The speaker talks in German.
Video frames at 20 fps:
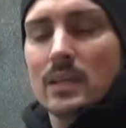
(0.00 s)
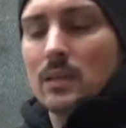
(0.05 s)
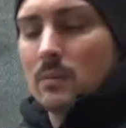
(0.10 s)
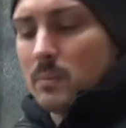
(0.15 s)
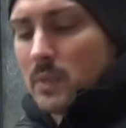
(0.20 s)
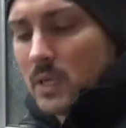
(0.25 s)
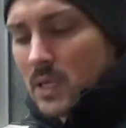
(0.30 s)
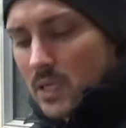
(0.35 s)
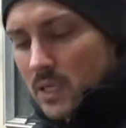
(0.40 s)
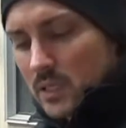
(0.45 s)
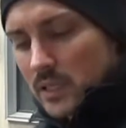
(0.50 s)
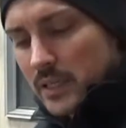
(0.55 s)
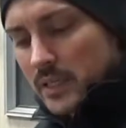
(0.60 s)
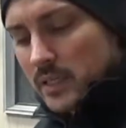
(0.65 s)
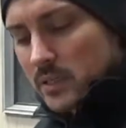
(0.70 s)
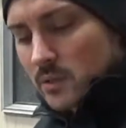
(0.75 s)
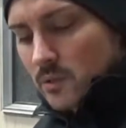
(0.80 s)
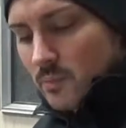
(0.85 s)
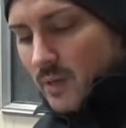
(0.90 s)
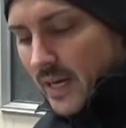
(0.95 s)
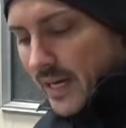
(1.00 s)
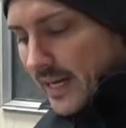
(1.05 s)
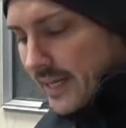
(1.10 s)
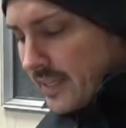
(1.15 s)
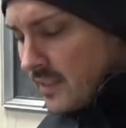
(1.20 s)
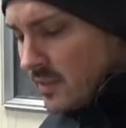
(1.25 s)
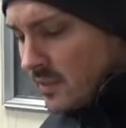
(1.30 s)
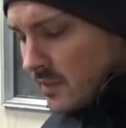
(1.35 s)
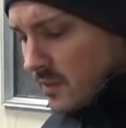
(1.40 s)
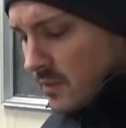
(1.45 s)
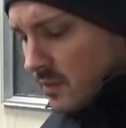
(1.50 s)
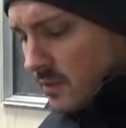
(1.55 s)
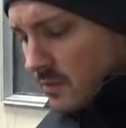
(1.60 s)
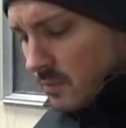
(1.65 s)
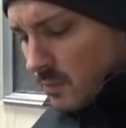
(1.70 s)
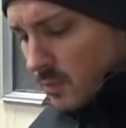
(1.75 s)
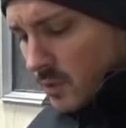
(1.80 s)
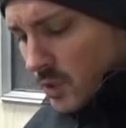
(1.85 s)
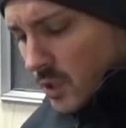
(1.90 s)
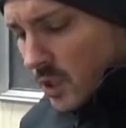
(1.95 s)
Paket Nummer 1.
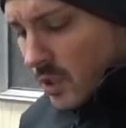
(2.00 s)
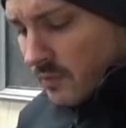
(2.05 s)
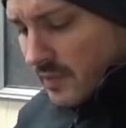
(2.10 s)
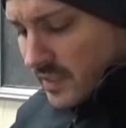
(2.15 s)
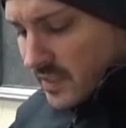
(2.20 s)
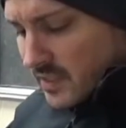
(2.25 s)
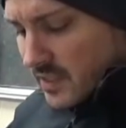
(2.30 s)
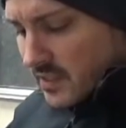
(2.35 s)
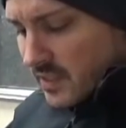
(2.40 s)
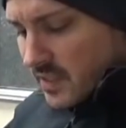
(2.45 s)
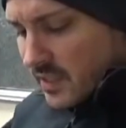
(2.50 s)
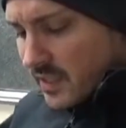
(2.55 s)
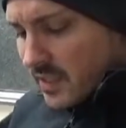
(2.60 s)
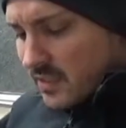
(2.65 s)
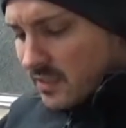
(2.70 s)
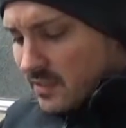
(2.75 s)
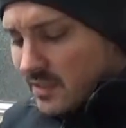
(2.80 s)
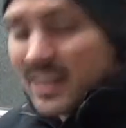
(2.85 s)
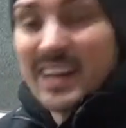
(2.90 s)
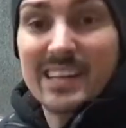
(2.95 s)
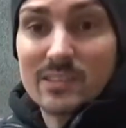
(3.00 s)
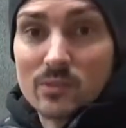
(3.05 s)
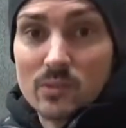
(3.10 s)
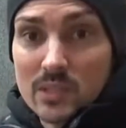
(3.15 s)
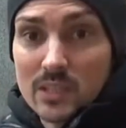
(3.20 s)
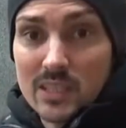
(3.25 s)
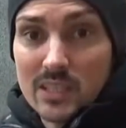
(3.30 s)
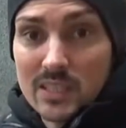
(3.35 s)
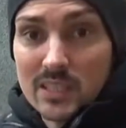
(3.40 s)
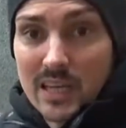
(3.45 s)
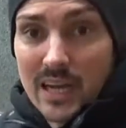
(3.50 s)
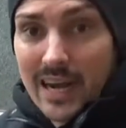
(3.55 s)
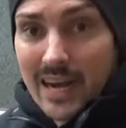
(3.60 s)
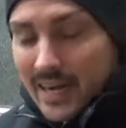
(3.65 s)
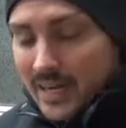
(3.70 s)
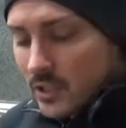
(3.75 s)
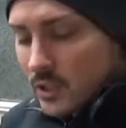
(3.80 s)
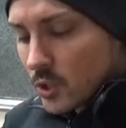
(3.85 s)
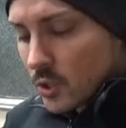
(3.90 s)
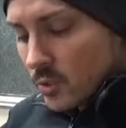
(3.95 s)
Schauen, was hier drin ist. Also ich
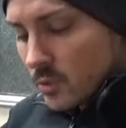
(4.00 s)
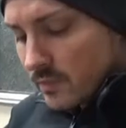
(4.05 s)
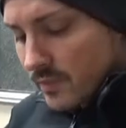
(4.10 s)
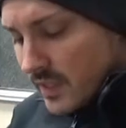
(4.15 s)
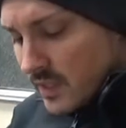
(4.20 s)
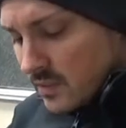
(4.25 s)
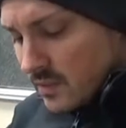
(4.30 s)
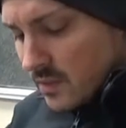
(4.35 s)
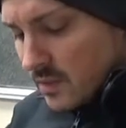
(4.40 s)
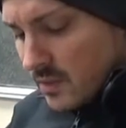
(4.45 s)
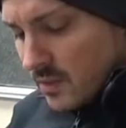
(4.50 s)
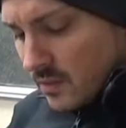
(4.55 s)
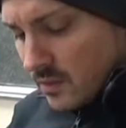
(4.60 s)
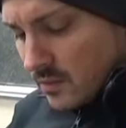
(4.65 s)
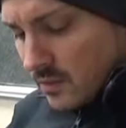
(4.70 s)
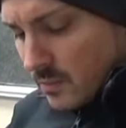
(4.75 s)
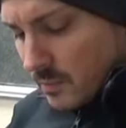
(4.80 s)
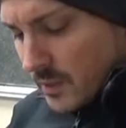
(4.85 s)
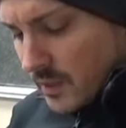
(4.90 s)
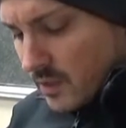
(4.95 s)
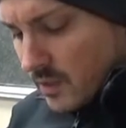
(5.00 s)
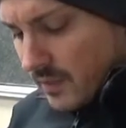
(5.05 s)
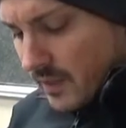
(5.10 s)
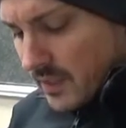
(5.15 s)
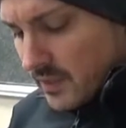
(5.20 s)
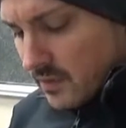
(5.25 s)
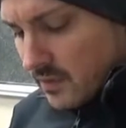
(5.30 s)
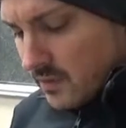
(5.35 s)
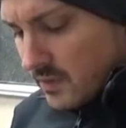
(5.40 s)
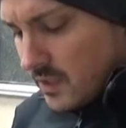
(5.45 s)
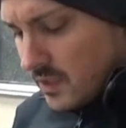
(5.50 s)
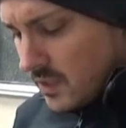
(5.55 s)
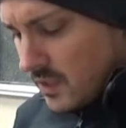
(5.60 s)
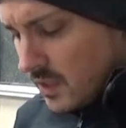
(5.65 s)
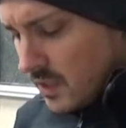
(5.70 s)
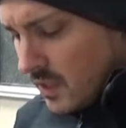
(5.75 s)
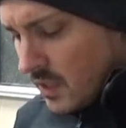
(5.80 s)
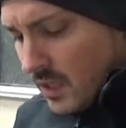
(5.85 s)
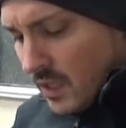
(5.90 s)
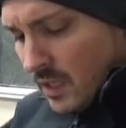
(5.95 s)
ahne schon, was drin ist. Der Peter weiß es
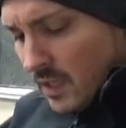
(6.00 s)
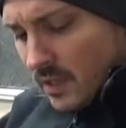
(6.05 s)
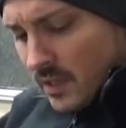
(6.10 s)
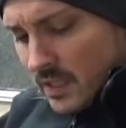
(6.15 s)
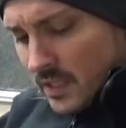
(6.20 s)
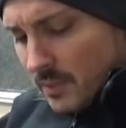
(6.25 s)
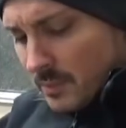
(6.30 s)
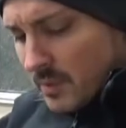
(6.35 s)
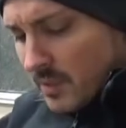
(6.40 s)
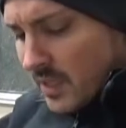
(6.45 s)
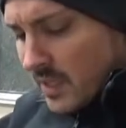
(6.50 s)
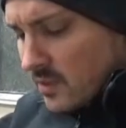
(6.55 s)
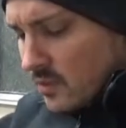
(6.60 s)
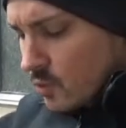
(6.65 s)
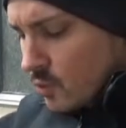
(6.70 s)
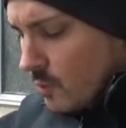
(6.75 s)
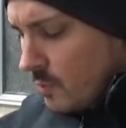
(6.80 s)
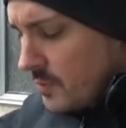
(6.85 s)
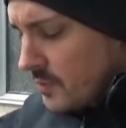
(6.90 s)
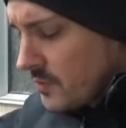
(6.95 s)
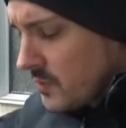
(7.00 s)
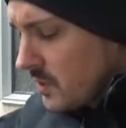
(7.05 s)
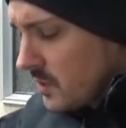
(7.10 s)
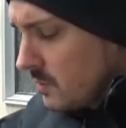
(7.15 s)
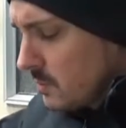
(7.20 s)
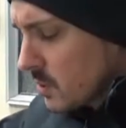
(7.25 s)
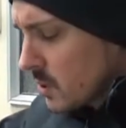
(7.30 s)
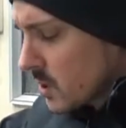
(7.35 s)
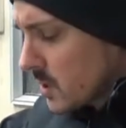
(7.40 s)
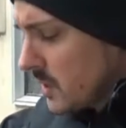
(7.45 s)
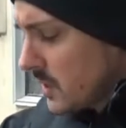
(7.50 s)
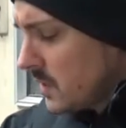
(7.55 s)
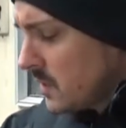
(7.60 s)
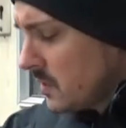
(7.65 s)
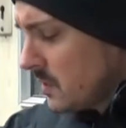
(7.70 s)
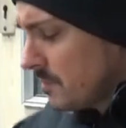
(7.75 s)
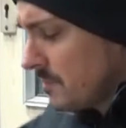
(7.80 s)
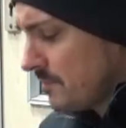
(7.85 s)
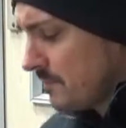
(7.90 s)
nicht. Ich habe den ganzen Rümpel für ihn bestellt.